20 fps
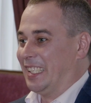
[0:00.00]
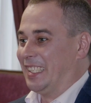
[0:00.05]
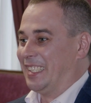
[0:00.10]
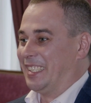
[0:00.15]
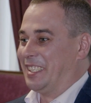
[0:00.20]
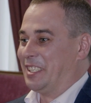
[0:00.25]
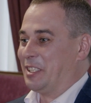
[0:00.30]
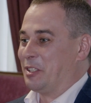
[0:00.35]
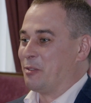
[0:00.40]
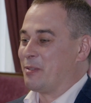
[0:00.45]

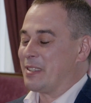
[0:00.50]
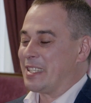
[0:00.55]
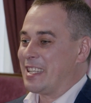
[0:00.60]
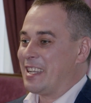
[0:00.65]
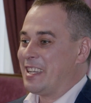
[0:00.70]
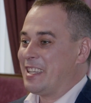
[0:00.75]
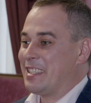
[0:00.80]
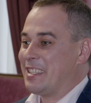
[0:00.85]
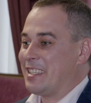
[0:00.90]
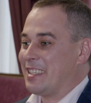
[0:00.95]
Э, ну, вы
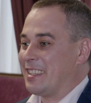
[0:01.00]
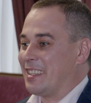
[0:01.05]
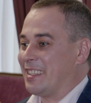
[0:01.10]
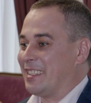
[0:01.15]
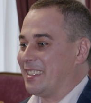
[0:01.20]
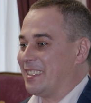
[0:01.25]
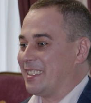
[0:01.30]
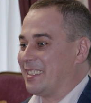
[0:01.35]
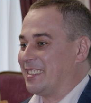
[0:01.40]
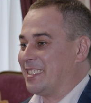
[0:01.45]

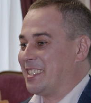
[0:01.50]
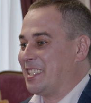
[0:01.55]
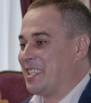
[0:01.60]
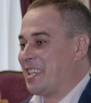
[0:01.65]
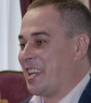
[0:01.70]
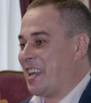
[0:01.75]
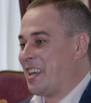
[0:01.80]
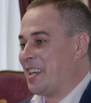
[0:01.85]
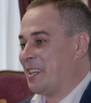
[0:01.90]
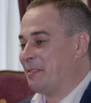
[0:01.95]
знаете,
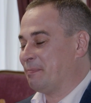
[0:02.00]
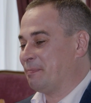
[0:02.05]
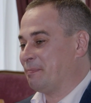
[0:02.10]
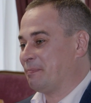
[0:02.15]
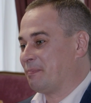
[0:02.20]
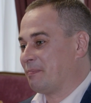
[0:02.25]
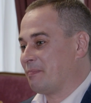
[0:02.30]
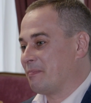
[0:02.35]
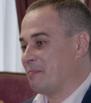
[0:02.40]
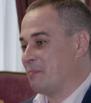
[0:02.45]
я
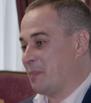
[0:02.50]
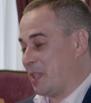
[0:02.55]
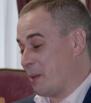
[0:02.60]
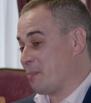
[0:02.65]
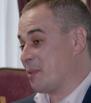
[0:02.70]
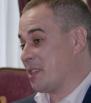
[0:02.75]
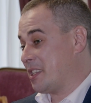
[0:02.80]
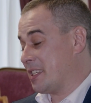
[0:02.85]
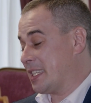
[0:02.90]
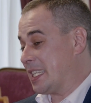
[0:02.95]
мне
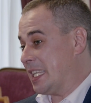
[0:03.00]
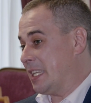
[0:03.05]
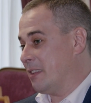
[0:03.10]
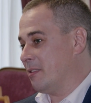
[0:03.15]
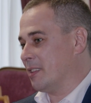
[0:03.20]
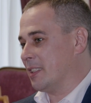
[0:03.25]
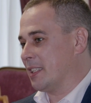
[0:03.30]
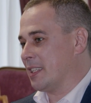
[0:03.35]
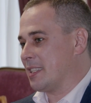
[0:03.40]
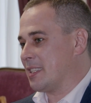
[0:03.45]

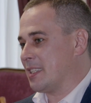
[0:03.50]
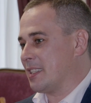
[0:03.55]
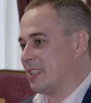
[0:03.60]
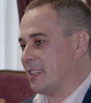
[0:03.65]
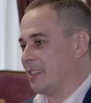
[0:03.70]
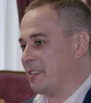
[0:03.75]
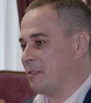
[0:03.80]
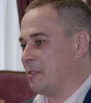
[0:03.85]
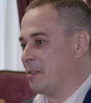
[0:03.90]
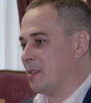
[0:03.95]
посчастливилось
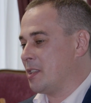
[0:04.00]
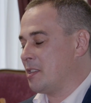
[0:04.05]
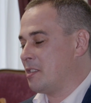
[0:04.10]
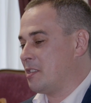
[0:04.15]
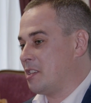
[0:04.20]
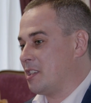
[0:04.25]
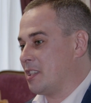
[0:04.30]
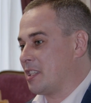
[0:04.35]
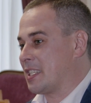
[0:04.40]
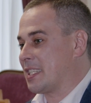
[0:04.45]
э, в
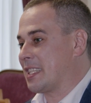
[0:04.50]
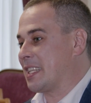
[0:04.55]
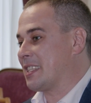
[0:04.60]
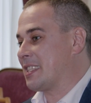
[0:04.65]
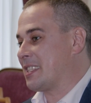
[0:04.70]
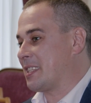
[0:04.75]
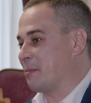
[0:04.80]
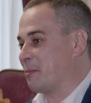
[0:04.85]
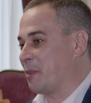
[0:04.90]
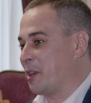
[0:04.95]

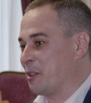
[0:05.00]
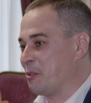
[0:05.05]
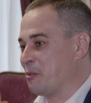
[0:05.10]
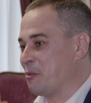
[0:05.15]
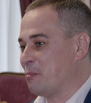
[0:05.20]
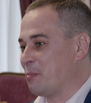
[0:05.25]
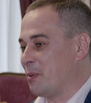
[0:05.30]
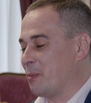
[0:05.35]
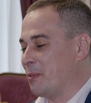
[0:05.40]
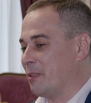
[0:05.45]
2016
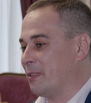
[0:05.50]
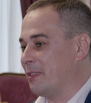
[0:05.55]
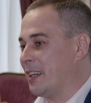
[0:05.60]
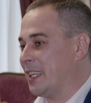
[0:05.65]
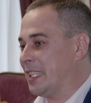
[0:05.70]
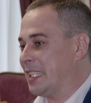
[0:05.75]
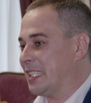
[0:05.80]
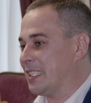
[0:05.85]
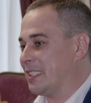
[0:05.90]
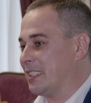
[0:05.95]
году
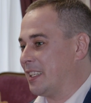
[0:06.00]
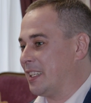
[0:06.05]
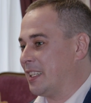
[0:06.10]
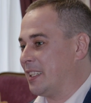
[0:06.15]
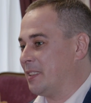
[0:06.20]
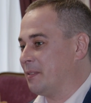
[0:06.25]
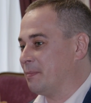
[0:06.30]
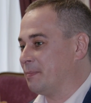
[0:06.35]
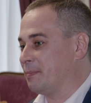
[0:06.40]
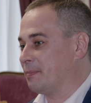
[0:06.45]
побывать
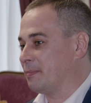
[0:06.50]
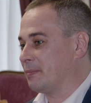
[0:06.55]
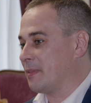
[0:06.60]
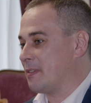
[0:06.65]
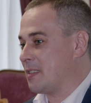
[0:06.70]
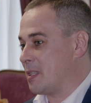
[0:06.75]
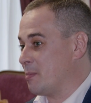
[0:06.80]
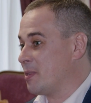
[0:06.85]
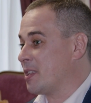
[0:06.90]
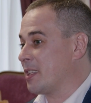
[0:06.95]
на
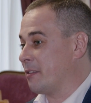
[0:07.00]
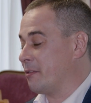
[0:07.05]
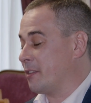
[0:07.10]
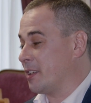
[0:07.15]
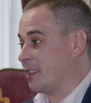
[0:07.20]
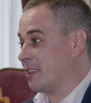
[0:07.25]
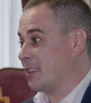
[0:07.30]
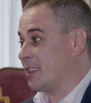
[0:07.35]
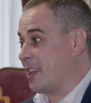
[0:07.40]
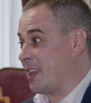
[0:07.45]
Всемирной
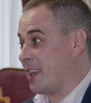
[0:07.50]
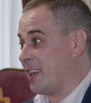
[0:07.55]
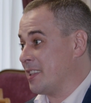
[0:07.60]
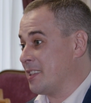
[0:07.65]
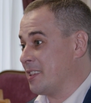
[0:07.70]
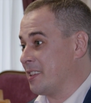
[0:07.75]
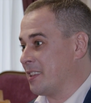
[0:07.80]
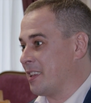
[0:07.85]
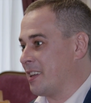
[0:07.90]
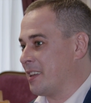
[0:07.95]

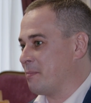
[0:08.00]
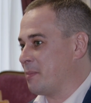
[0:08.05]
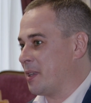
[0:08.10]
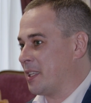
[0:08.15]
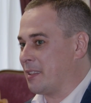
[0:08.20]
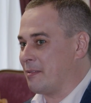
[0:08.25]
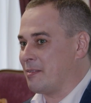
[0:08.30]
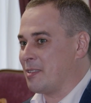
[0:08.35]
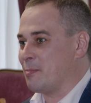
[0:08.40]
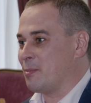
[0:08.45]
фольклориаде, на
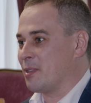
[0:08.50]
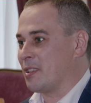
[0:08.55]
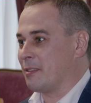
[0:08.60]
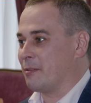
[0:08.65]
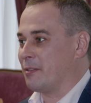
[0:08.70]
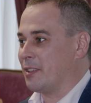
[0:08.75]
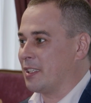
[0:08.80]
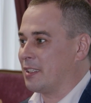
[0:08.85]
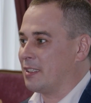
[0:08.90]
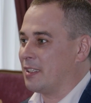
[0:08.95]
пятой Всемирной
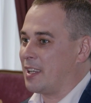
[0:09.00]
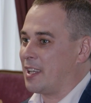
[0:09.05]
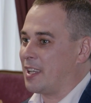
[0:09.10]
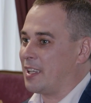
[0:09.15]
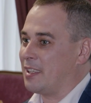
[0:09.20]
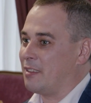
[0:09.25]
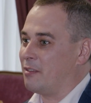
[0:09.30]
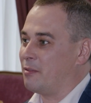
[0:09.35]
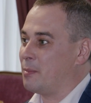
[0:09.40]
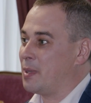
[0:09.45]

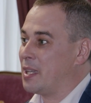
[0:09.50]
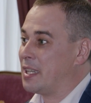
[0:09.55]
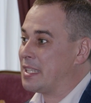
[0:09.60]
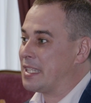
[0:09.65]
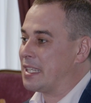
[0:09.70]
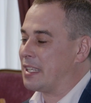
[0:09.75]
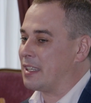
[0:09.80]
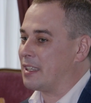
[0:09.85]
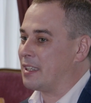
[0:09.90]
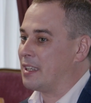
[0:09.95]
фольклориаде в
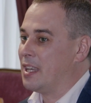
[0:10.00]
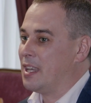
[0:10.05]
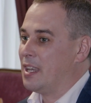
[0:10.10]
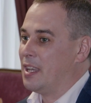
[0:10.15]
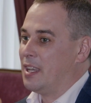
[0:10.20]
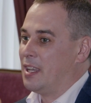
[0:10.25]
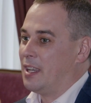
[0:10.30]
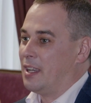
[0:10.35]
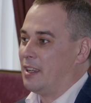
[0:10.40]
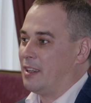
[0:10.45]
Мексике,
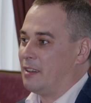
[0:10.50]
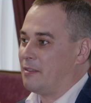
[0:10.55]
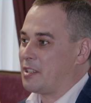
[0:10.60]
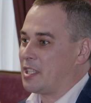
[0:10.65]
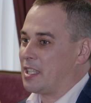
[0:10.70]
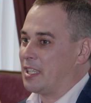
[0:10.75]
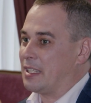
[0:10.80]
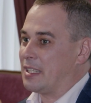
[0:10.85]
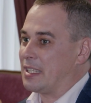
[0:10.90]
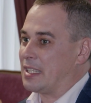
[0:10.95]
э, в
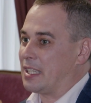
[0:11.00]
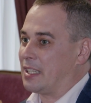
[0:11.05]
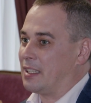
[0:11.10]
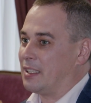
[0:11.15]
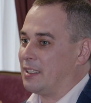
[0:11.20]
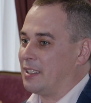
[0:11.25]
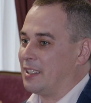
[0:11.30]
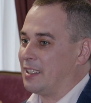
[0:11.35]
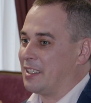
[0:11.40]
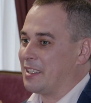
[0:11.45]
штате
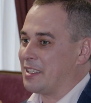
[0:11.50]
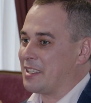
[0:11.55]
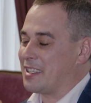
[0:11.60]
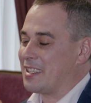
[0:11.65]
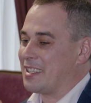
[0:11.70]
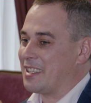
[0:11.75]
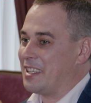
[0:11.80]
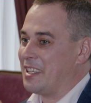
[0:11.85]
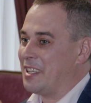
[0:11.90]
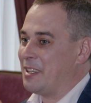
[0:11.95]
Закатекас.
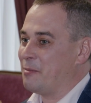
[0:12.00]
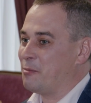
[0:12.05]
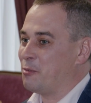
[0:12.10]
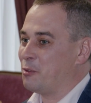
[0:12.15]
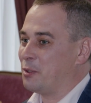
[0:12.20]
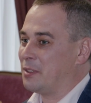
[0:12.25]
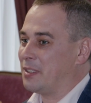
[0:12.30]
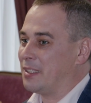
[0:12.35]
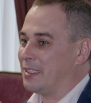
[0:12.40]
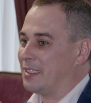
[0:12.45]
И
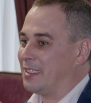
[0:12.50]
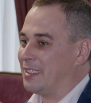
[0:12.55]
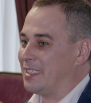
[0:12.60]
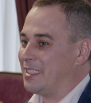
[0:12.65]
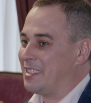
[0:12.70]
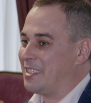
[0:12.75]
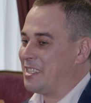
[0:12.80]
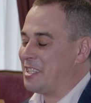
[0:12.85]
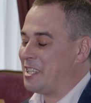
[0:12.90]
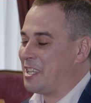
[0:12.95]
вот
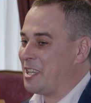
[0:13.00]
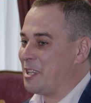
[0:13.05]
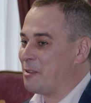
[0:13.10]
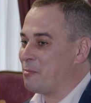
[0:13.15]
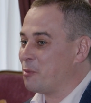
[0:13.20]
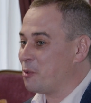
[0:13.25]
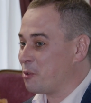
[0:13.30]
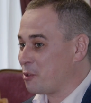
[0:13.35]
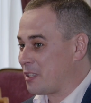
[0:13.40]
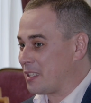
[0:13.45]
э, те
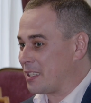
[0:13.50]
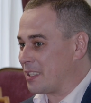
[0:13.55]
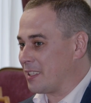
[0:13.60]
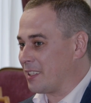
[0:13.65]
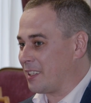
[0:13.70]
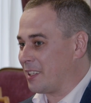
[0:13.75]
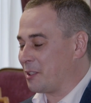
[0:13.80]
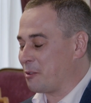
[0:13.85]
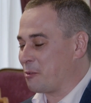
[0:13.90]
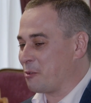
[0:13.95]

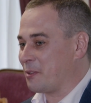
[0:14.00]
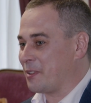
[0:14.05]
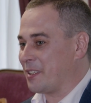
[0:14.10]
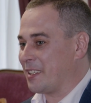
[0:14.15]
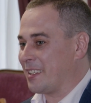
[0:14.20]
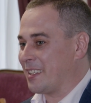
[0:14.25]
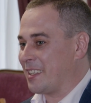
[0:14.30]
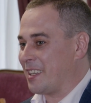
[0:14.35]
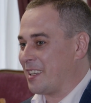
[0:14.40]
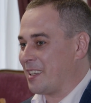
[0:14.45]
эмоции,
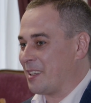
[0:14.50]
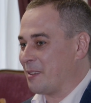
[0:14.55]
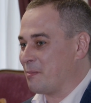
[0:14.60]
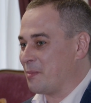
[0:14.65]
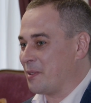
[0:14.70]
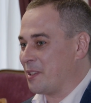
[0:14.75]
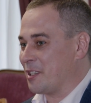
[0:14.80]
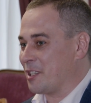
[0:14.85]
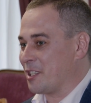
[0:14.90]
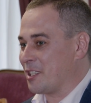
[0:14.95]
которые я
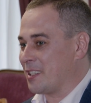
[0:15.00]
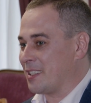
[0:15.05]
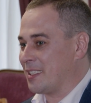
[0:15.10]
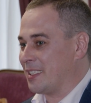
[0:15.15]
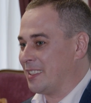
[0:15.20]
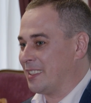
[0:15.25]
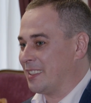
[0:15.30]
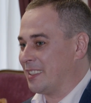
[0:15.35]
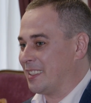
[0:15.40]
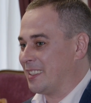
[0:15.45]

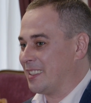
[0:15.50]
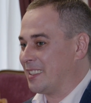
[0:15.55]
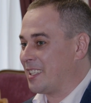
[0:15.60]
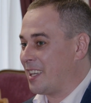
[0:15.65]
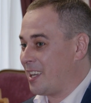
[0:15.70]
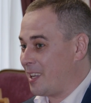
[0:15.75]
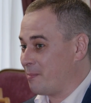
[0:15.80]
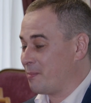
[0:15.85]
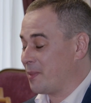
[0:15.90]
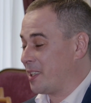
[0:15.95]
пережил
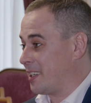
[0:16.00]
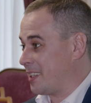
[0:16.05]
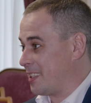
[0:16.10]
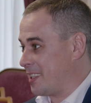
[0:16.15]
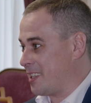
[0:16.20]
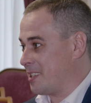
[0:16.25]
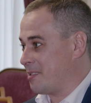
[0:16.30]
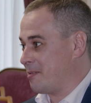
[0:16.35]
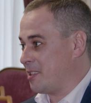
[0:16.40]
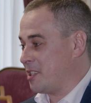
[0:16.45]
там,
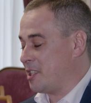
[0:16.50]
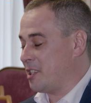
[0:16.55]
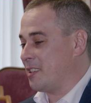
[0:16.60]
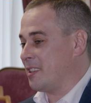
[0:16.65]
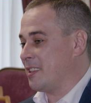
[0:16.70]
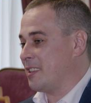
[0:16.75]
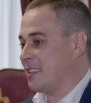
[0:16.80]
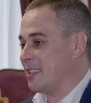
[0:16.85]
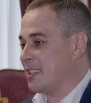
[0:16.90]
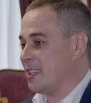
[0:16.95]
находясь в
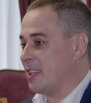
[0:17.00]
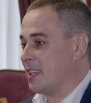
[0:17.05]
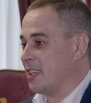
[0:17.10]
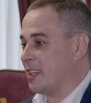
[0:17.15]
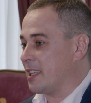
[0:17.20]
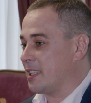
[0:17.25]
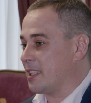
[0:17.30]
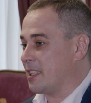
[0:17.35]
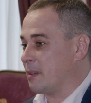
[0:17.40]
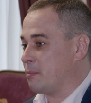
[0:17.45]
течение недели
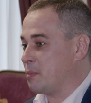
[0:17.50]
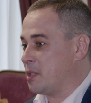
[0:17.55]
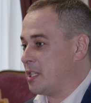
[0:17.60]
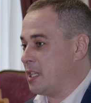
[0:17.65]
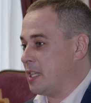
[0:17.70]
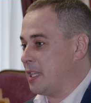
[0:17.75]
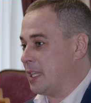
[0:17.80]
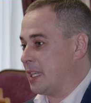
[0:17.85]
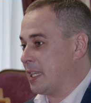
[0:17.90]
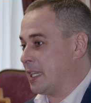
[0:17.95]
от
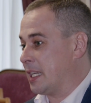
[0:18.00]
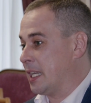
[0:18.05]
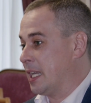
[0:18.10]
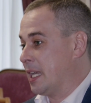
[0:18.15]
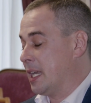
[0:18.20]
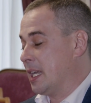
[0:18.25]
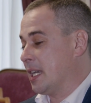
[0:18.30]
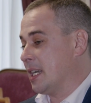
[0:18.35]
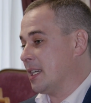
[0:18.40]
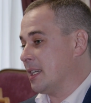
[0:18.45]
общения
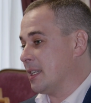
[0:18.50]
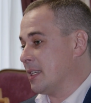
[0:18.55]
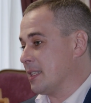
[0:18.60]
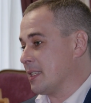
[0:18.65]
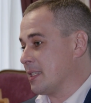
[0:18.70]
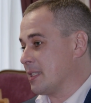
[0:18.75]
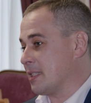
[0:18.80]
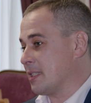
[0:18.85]
э,